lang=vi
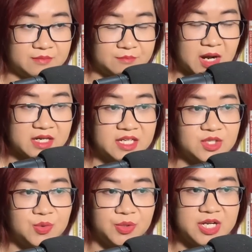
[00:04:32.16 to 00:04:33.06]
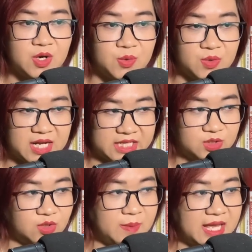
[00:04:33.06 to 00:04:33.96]
Băng Ninh cúi đầu lạy
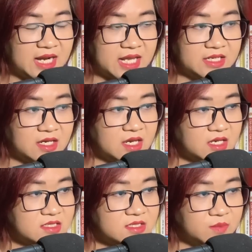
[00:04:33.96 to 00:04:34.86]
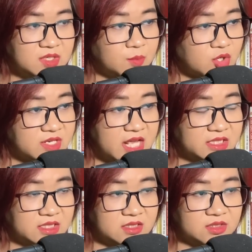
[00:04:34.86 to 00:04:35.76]
tôi 3 lạy, giống như một đệ
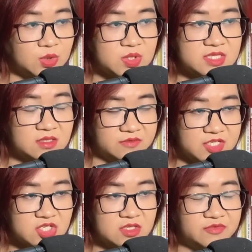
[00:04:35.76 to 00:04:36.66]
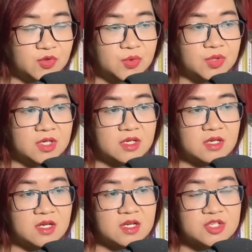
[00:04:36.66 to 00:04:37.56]
tử đối xử với sư phụ.
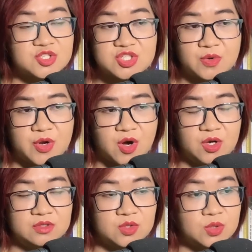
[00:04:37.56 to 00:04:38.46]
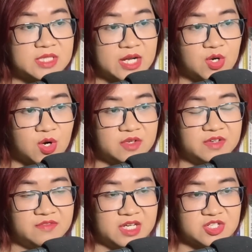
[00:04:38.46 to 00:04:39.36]
Sau đó cô ta nói
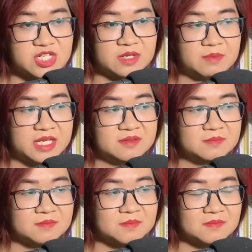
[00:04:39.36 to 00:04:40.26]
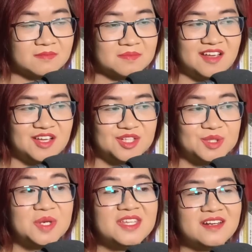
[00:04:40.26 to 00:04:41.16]
với vẻ ranh mãnh:
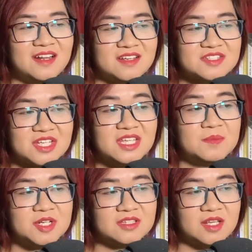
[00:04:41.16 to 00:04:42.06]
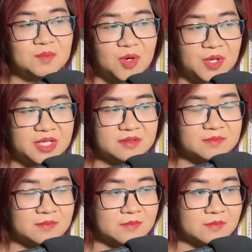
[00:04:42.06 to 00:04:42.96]
"Tôi nhất định sẽ tìm được tiền bối."
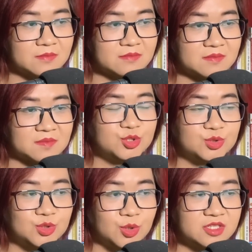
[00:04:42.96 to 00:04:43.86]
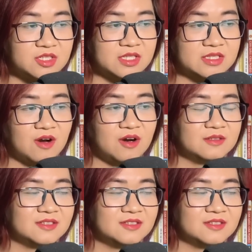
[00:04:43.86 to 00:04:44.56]
Tôi cười to: